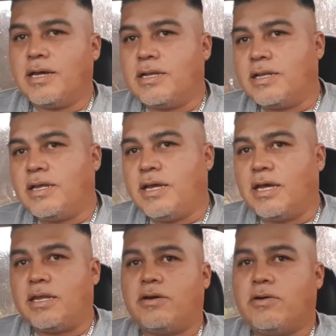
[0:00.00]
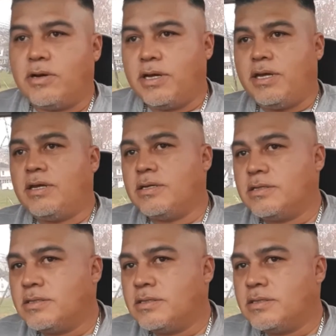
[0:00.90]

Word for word: El día de hoy